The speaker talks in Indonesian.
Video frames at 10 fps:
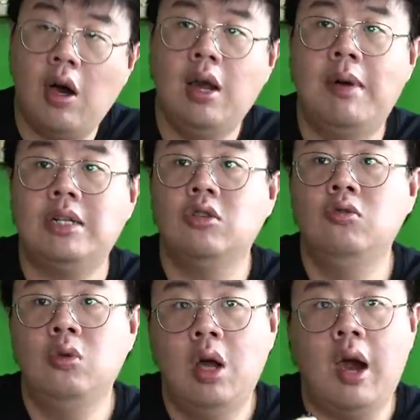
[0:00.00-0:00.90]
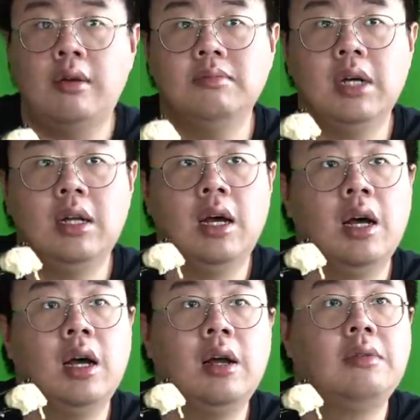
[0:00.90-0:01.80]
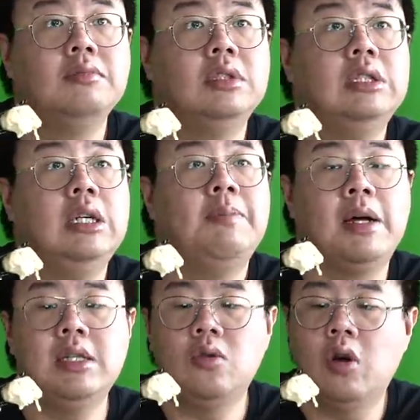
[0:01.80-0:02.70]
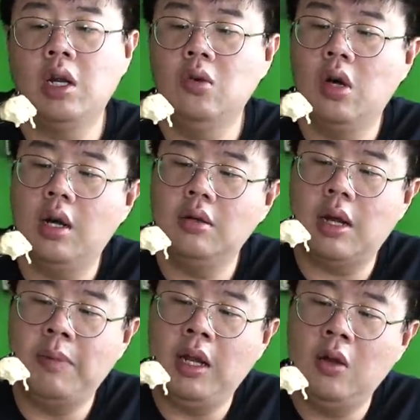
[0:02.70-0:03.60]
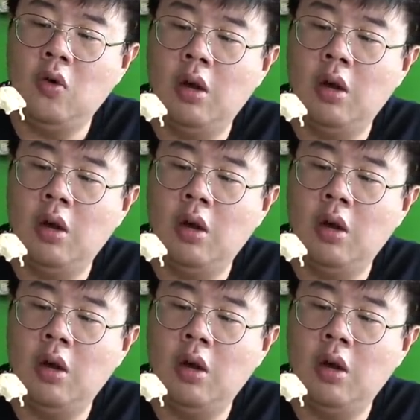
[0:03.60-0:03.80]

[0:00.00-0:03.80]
ada bakso juga ada si pangsit goreng juga tapi ini gue